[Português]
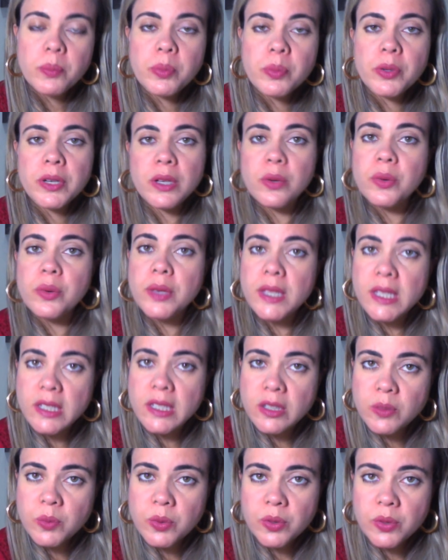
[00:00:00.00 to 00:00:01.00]
por
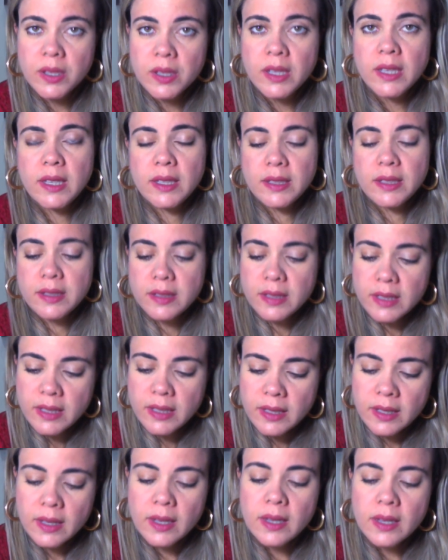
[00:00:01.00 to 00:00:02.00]
egoísmo, e
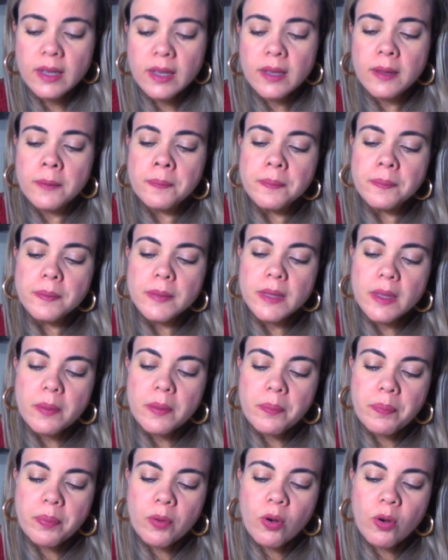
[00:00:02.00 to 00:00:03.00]
sim
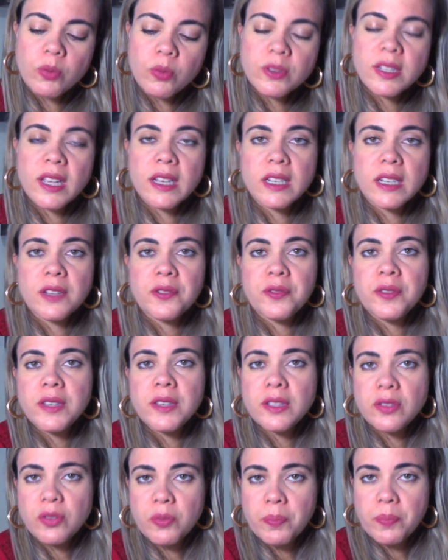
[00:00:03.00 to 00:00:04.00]
com um
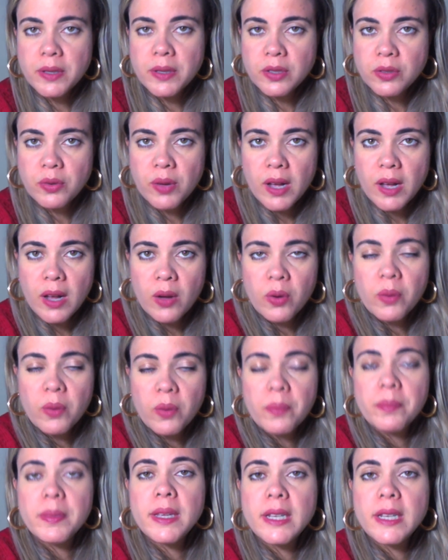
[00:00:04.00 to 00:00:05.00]
sacrifício pessoal,
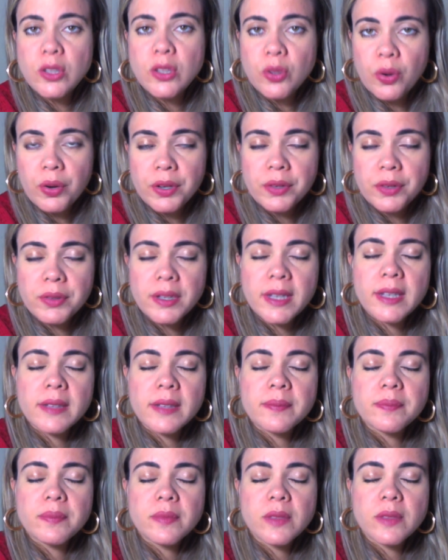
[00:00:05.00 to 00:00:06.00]
meritório, né?
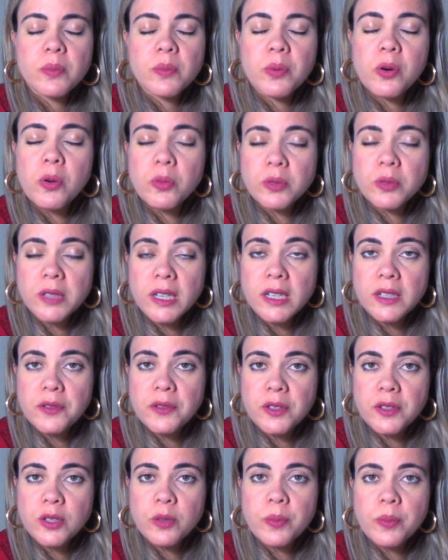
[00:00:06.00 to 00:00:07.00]
Com um
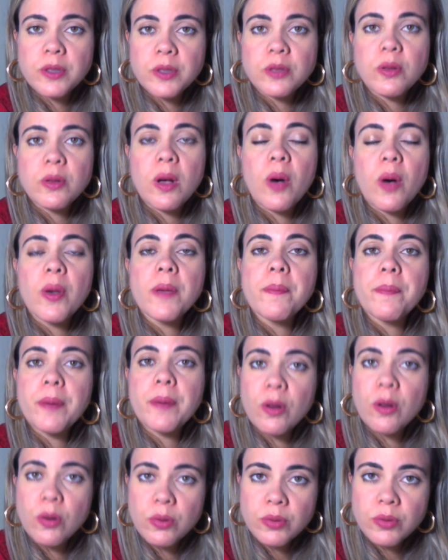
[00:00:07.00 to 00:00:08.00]
sacrifício pessoal em
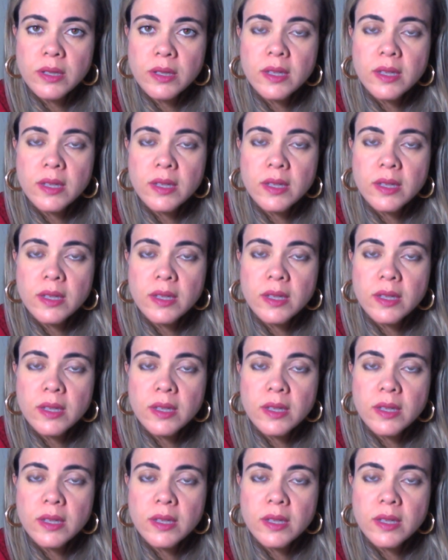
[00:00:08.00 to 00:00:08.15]
prol